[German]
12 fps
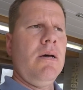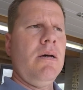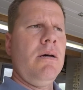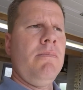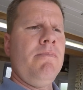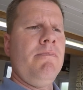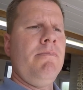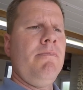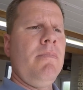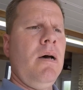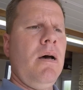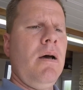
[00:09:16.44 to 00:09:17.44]

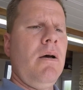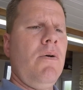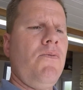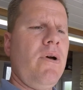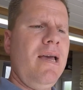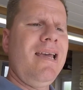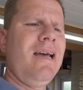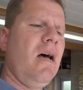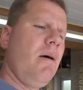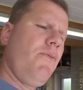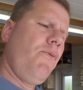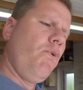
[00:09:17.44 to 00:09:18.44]
ähm,
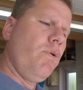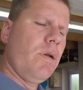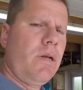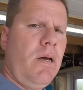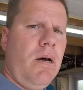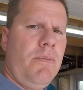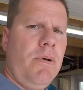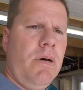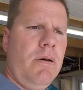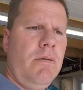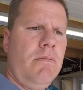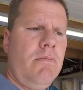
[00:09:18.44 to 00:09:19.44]
Freigabe für 100 km/h.